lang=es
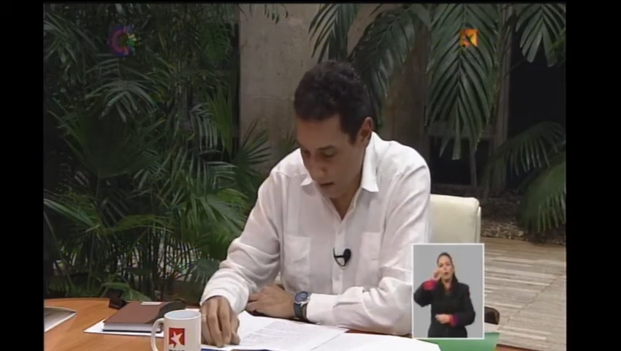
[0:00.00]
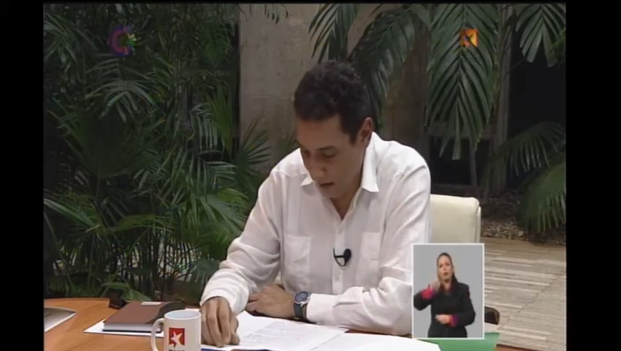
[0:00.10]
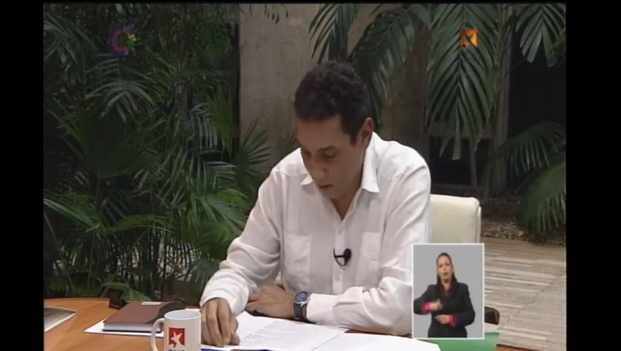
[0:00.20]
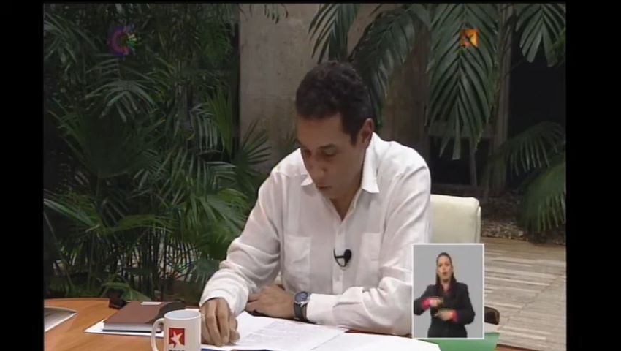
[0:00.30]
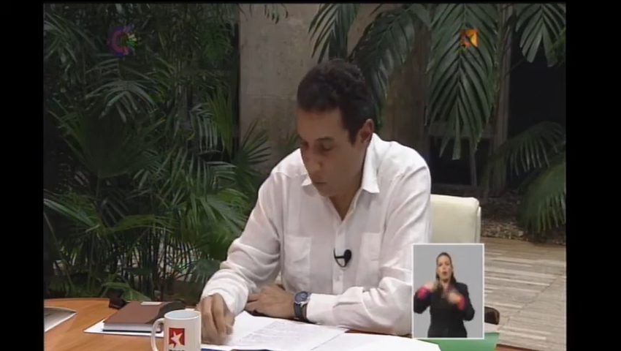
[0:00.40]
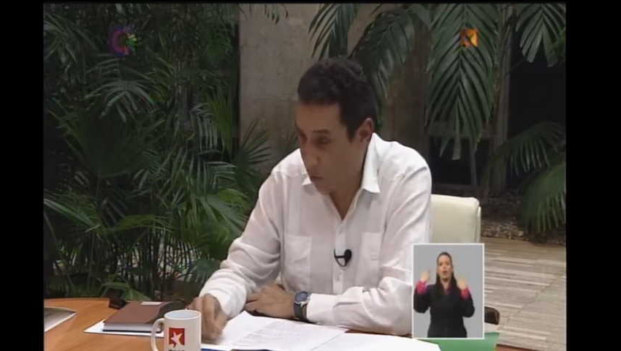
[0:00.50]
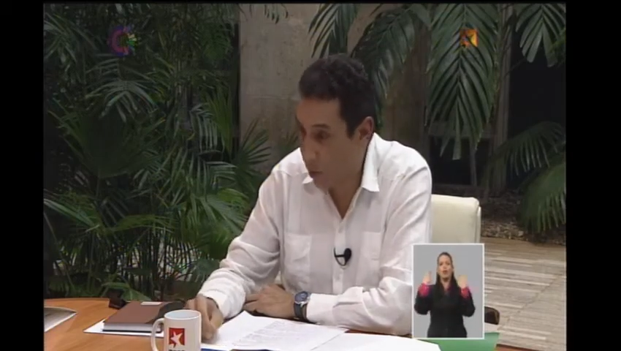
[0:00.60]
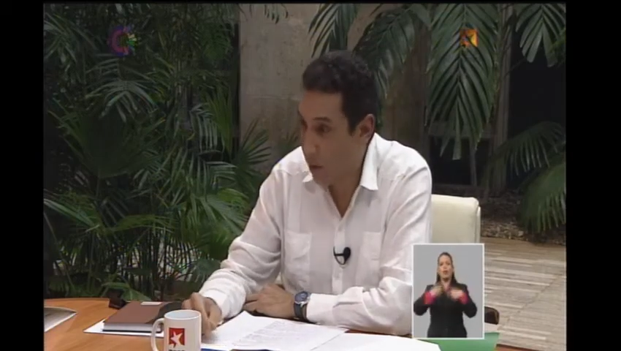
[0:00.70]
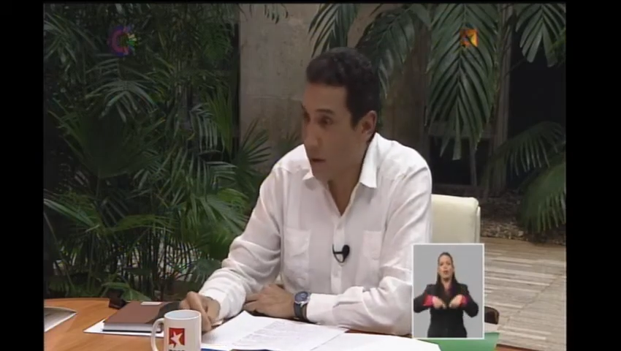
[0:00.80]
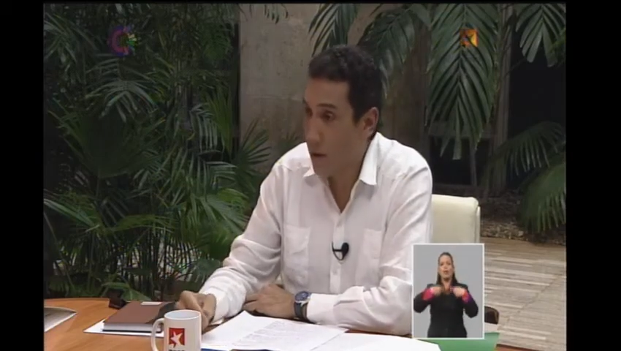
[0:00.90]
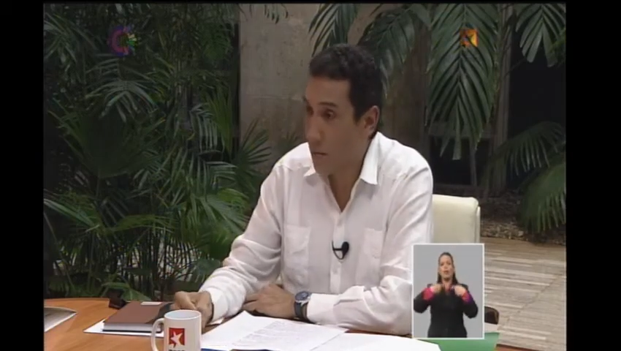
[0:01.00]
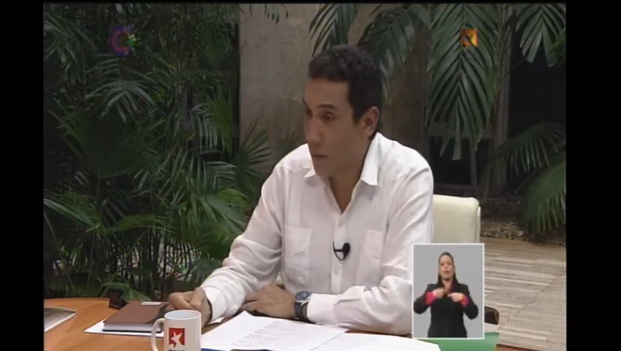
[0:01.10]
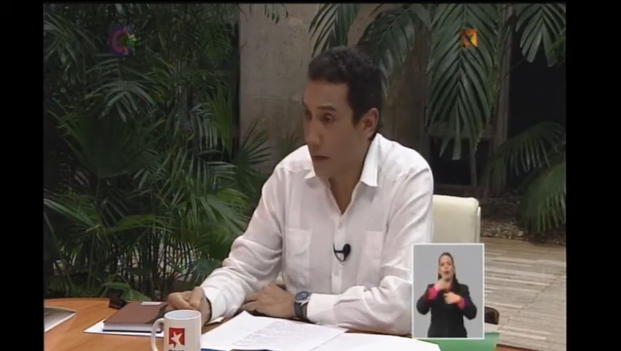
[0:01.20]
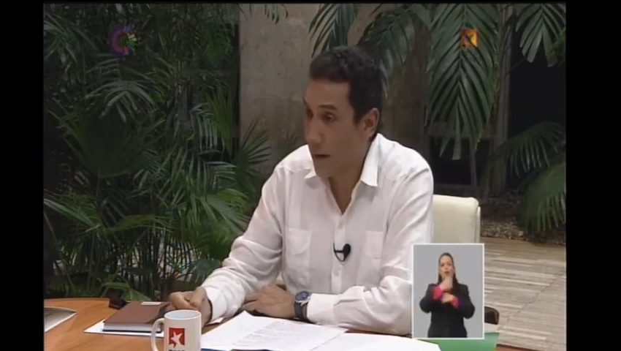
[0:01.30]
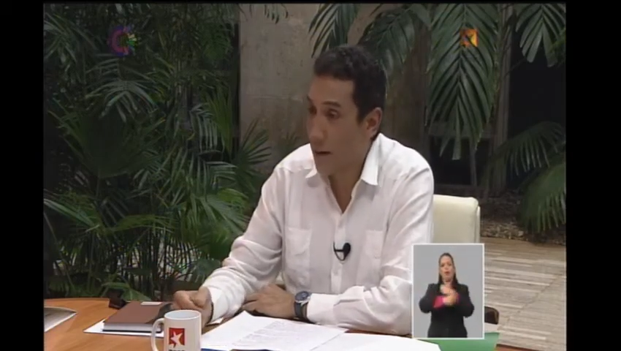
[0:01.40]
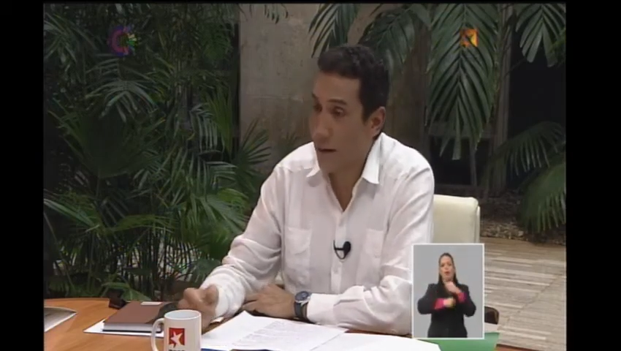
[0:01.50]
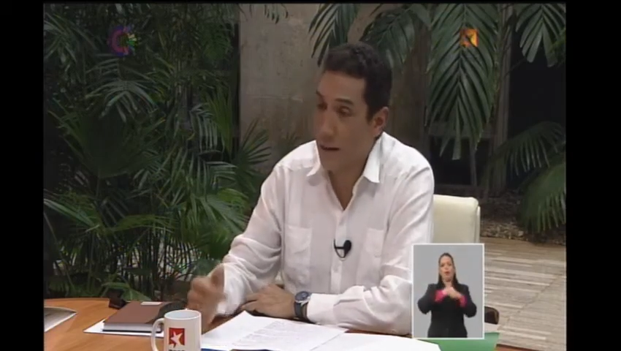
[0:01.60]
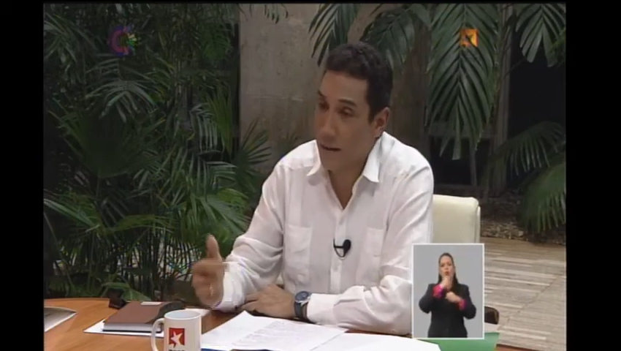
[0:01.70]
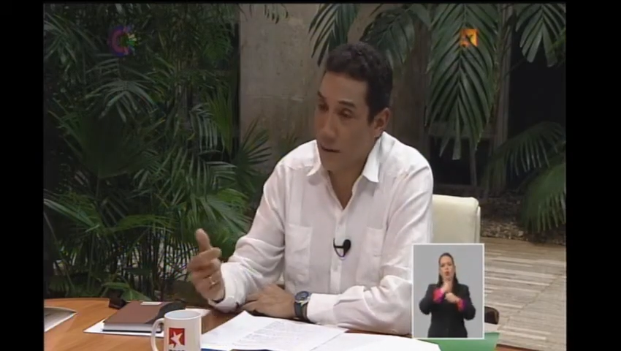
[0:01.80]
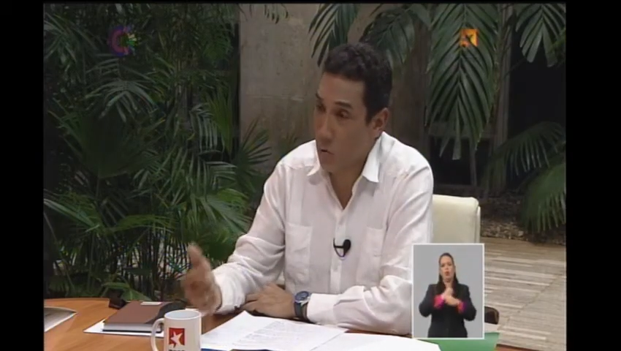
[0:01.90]
nasobuco. Miren,
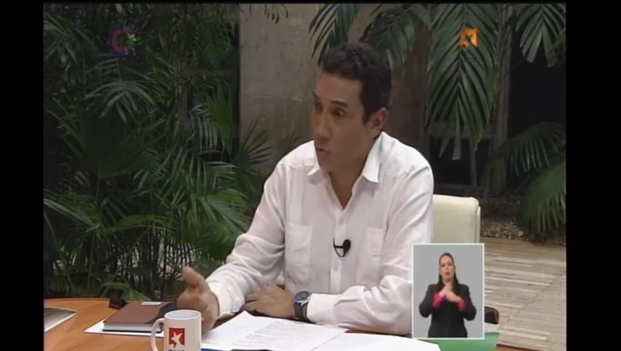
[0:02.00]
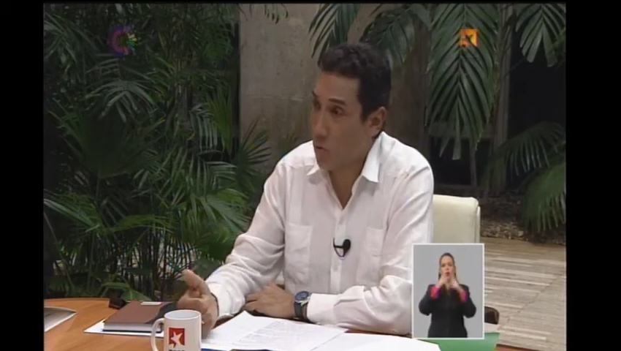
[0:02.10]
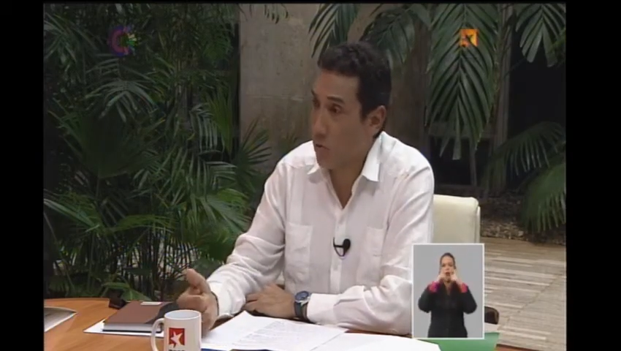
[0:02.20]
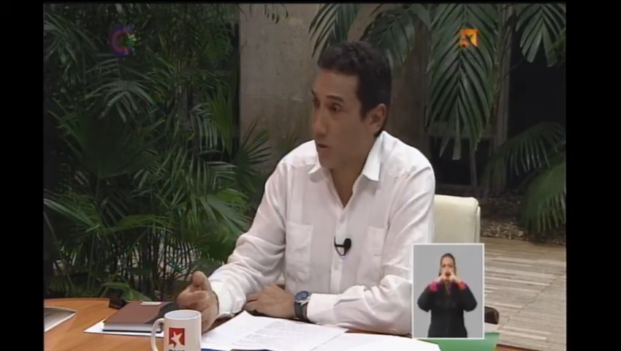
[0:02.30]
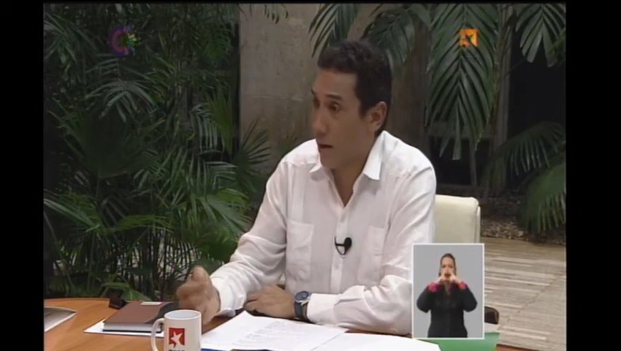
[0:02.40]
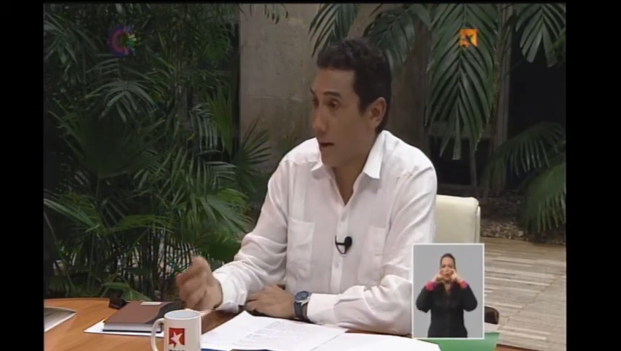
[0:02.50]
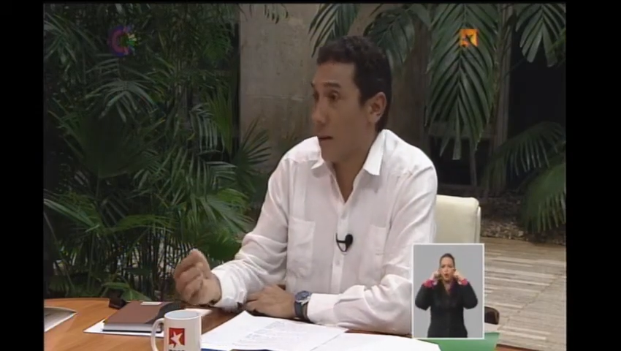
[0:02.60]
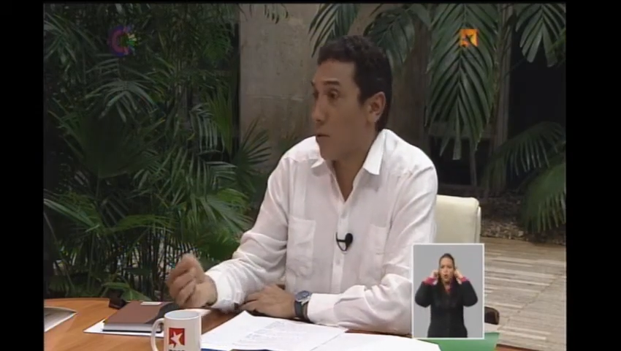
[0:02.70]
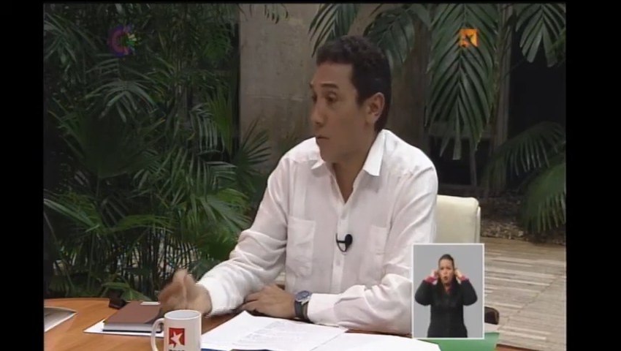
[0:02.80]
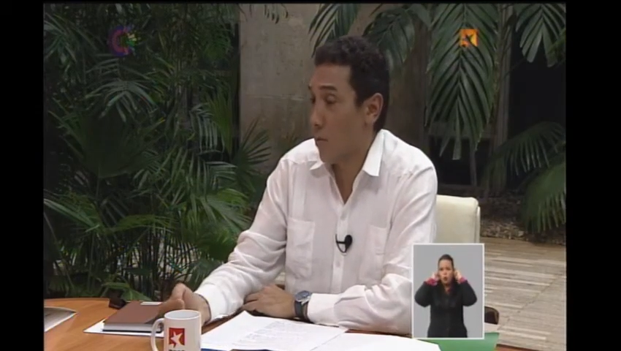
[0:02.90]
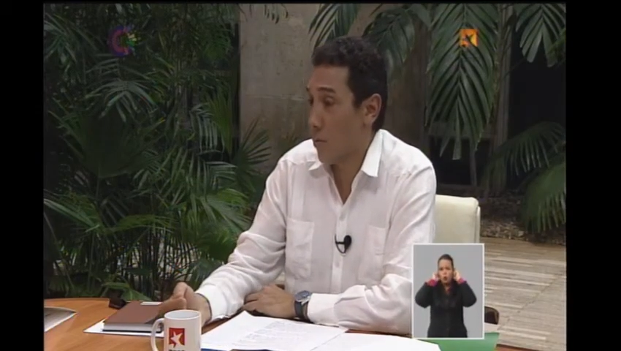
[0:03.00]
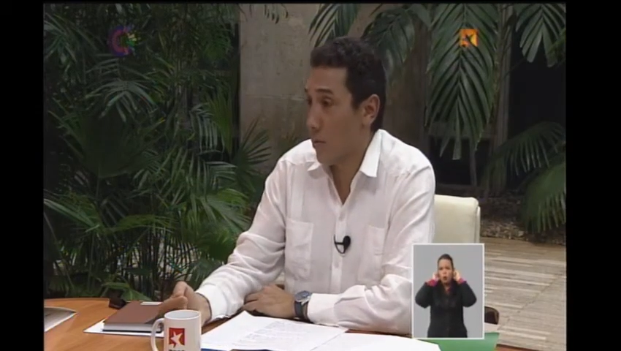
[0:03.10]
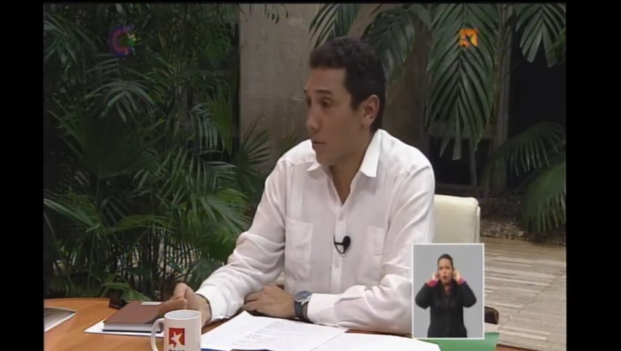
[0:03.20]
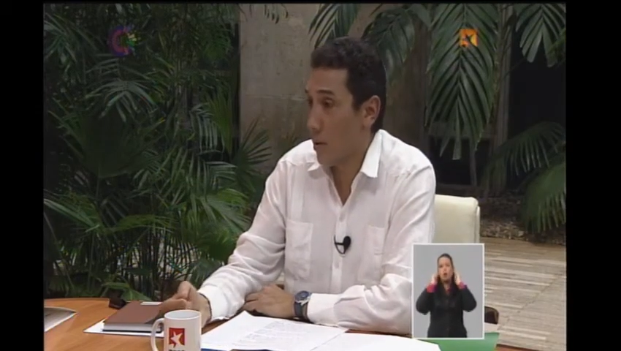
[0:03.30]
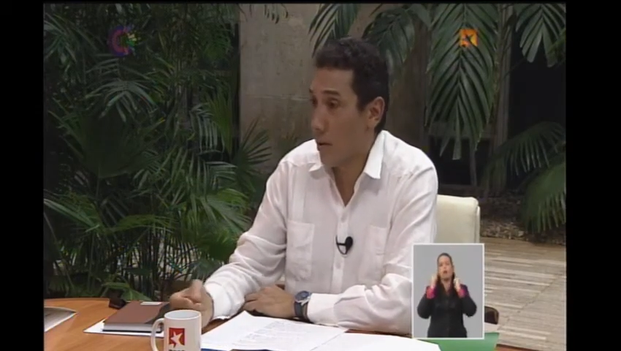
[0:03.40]
el nasobuco es incómodo,